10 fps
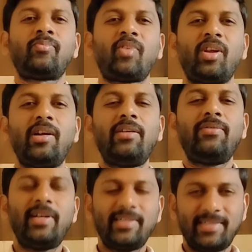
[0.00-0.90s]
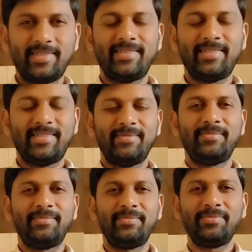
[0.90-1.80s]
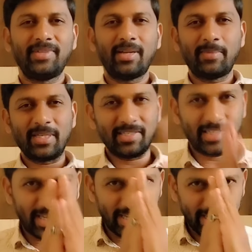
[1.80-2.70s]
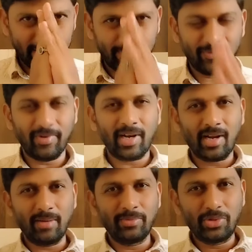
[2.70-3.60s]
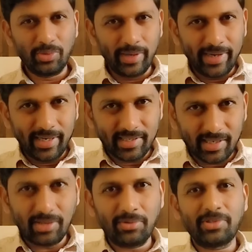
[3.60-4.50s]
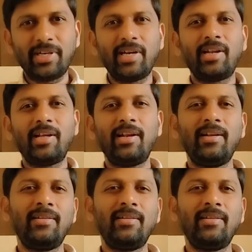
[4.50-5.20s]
హాయ్ ఫ్రెండ్స్ నమస్తే వెల్కమ్ టు ఏంటి సంగతులు ఛానల్